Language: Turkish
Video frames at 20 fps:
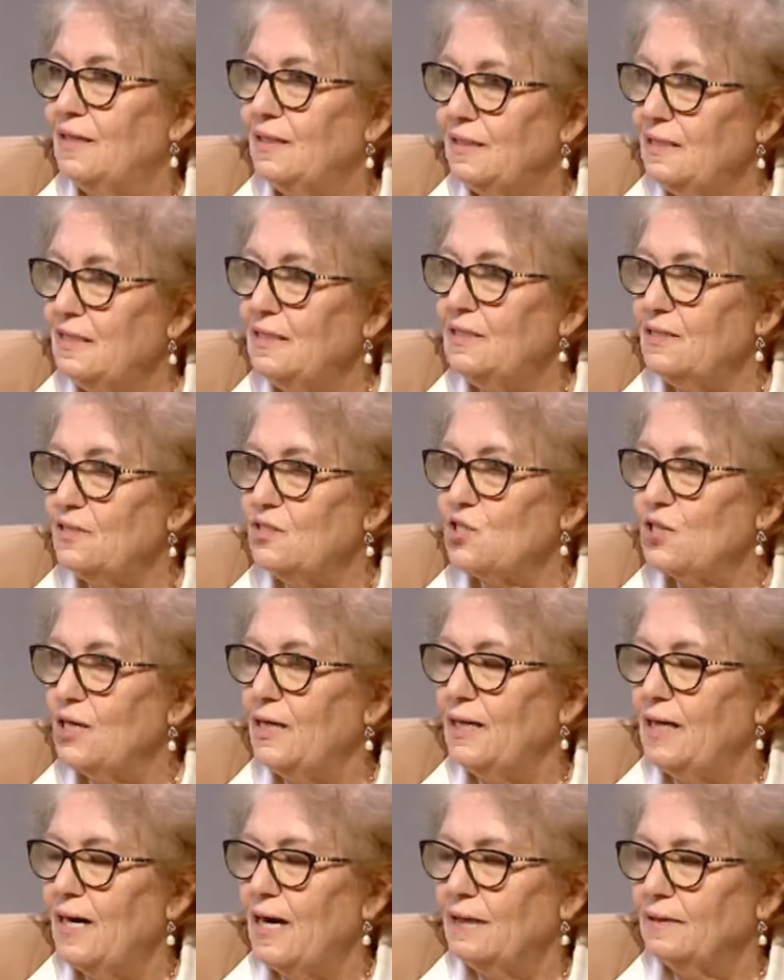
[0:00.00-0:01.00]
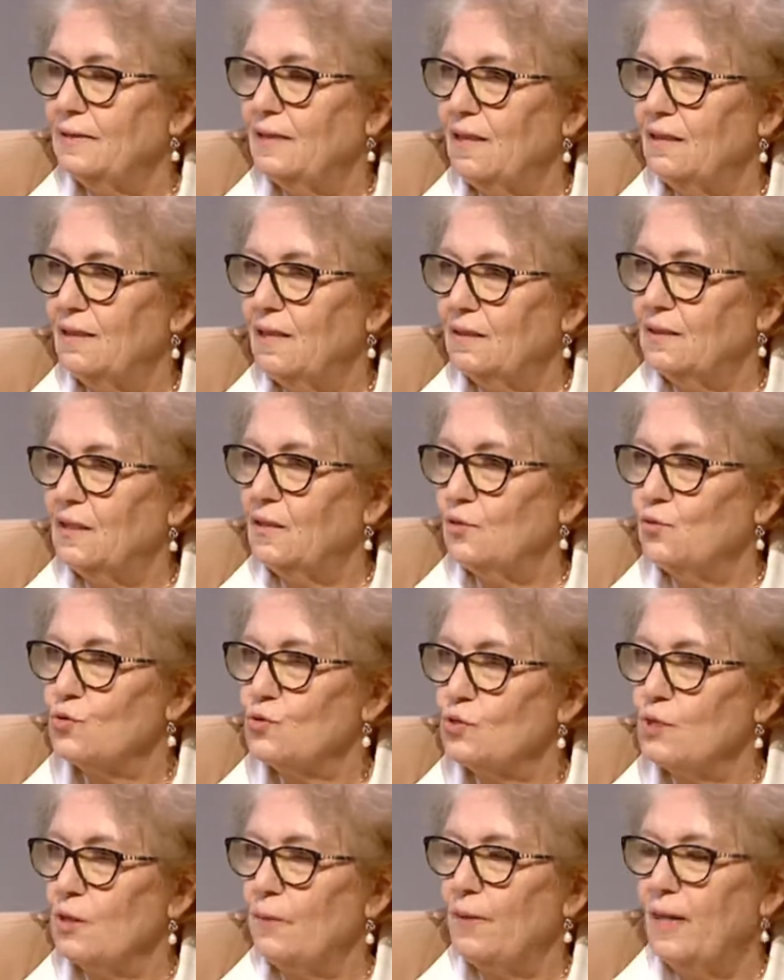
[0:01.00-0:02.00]
İlk şeylerde
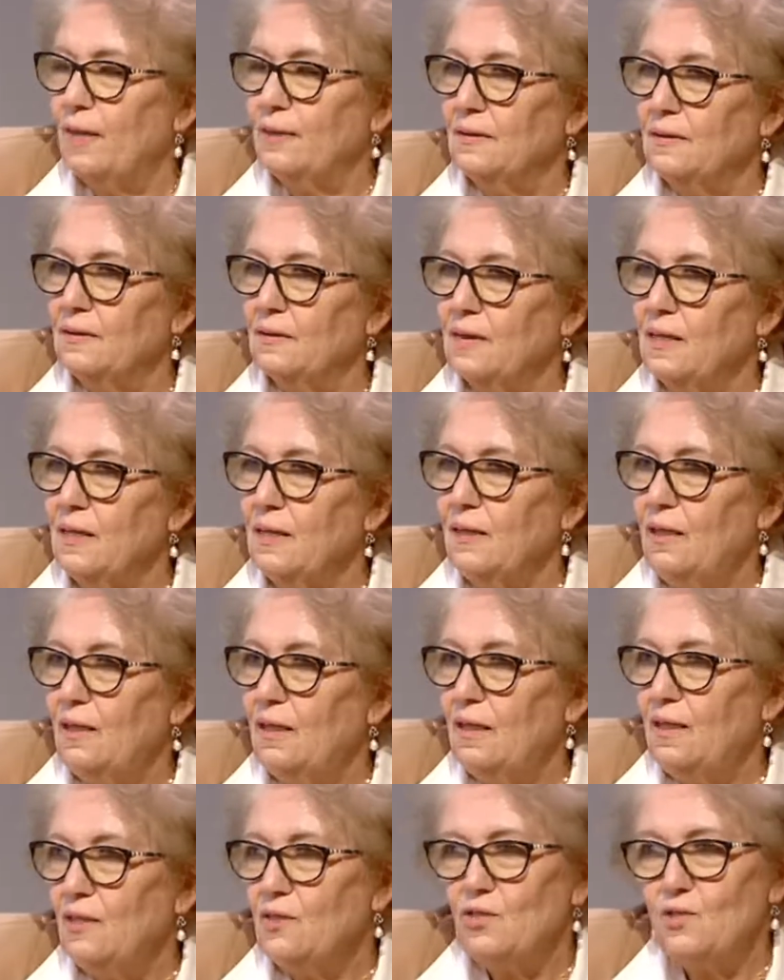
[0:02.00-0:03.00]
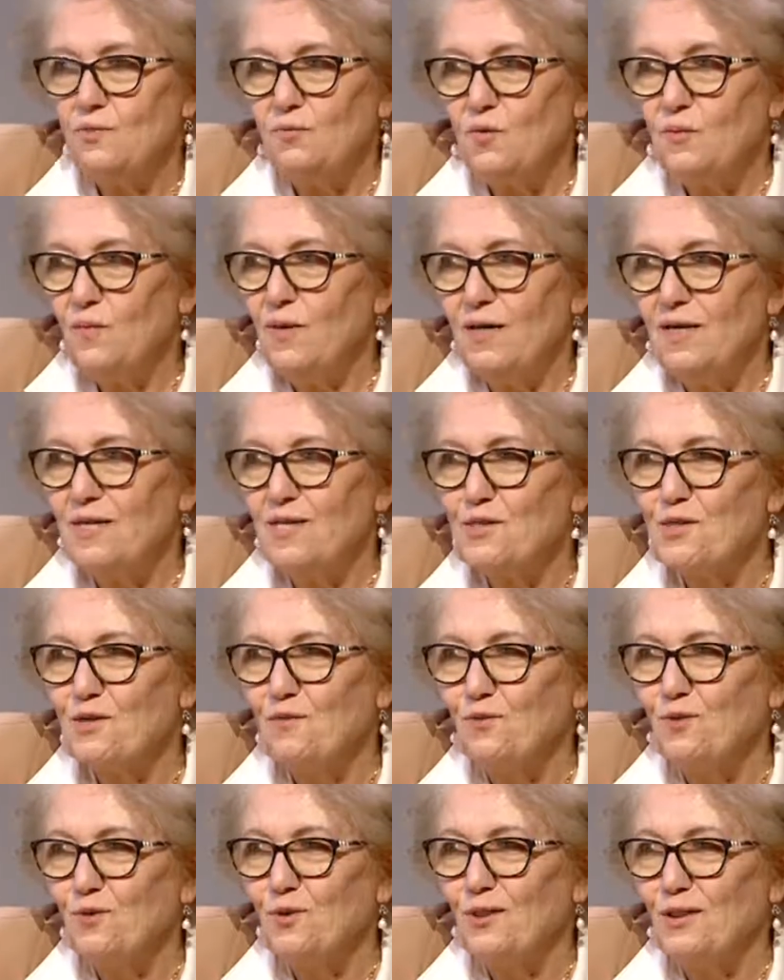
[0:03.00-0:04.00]
Atatürk zamanında. Şimdi
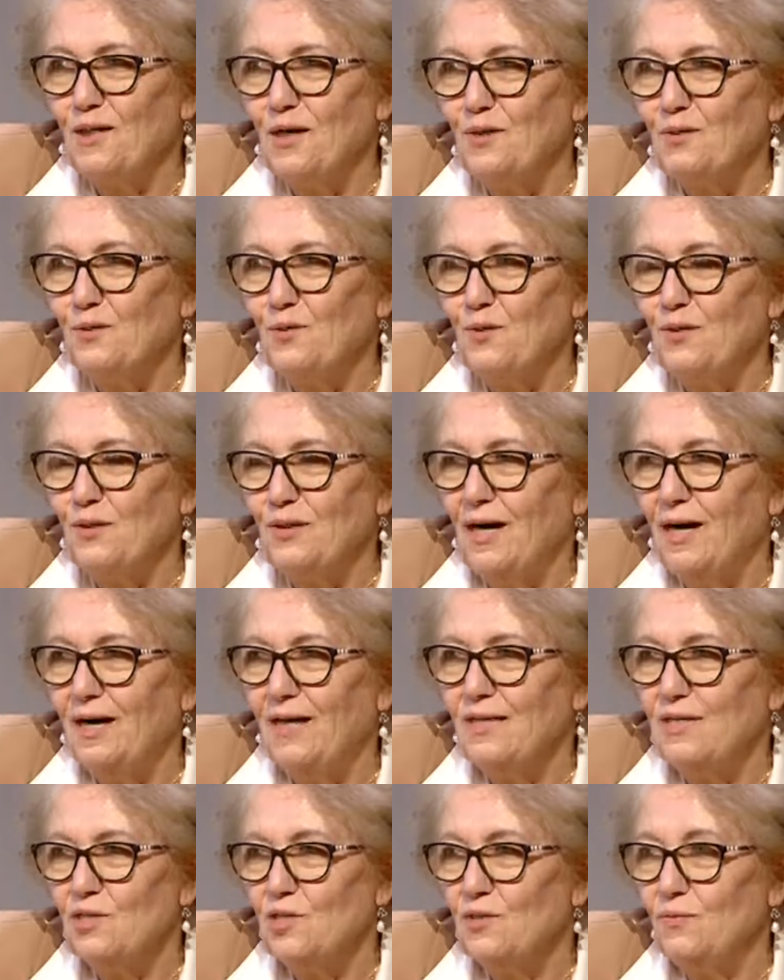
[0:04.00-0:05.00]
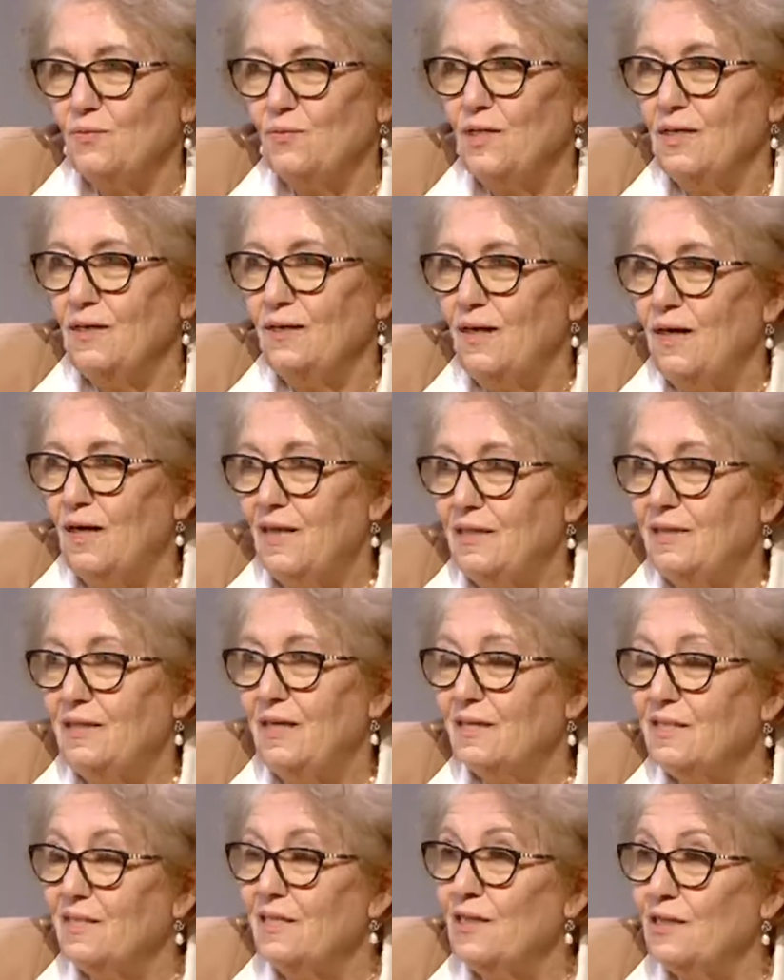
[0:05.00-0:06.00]
maalesef o kadar yok. Yani şimdi
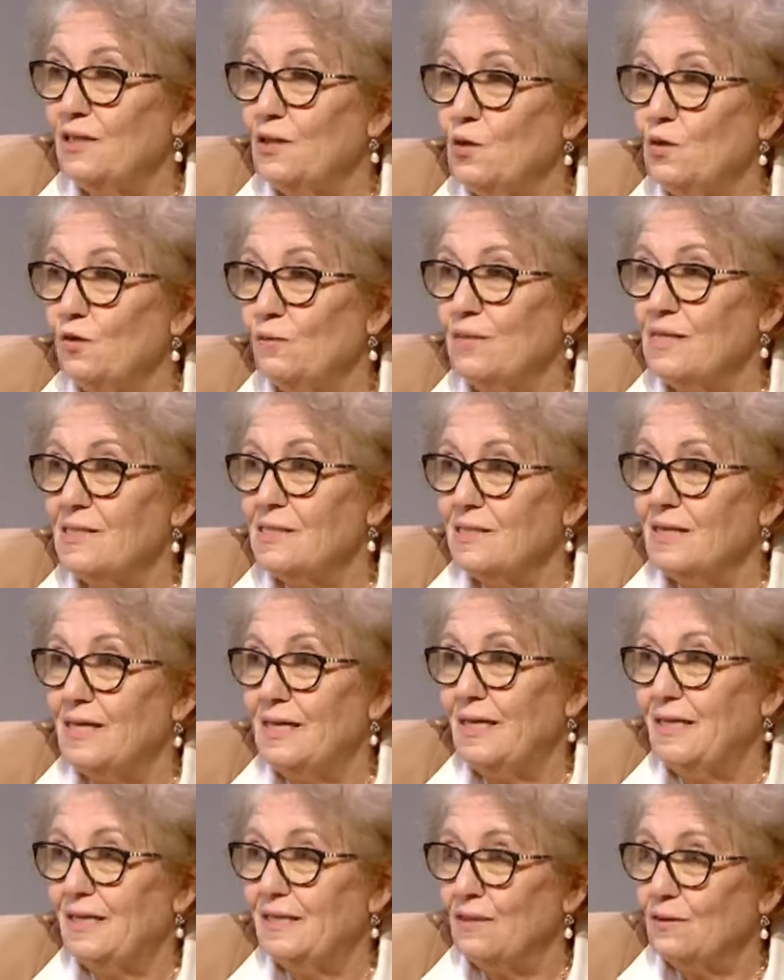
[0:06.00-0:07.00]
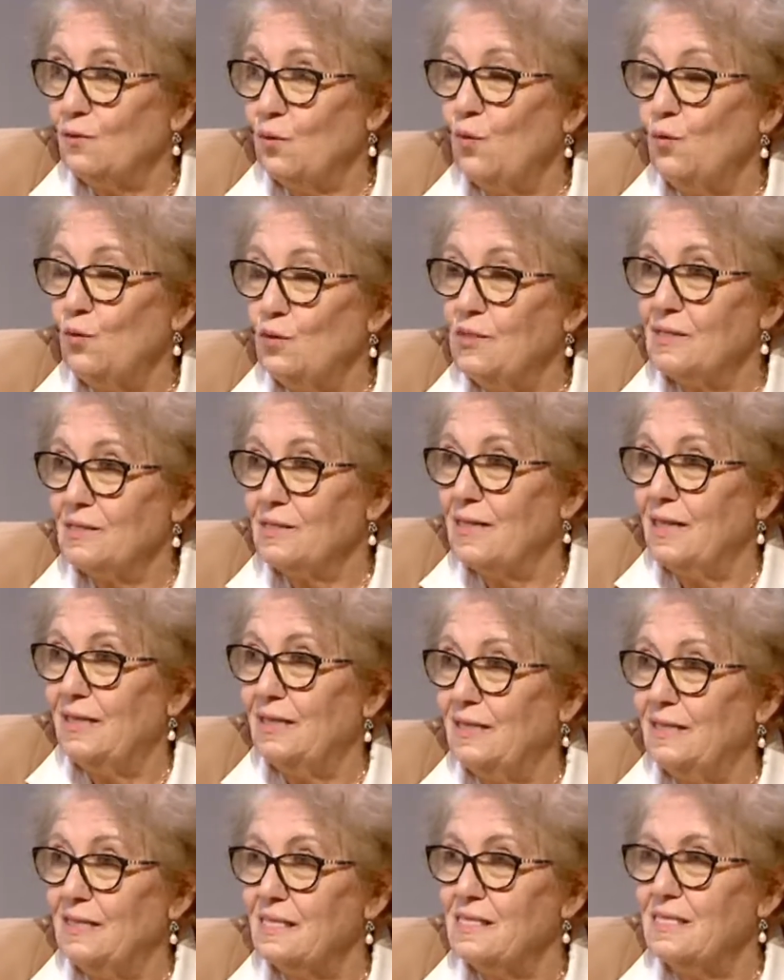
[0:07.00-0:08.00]
yarı yarıya olması gerekir o hızla
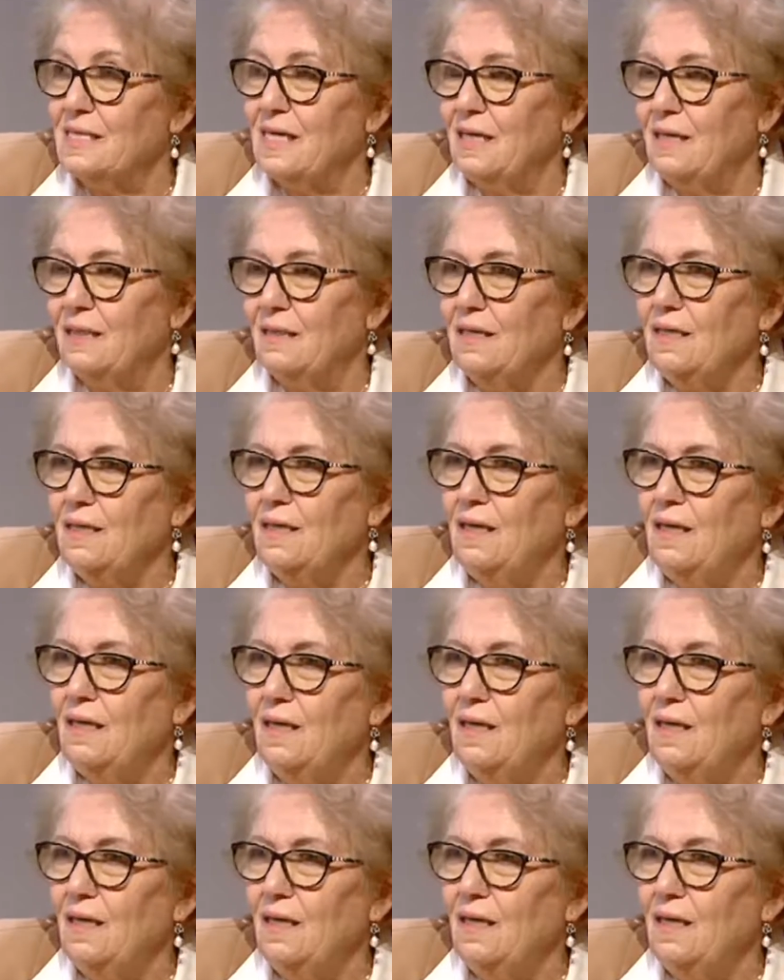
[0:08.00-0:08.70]
gidilseydi.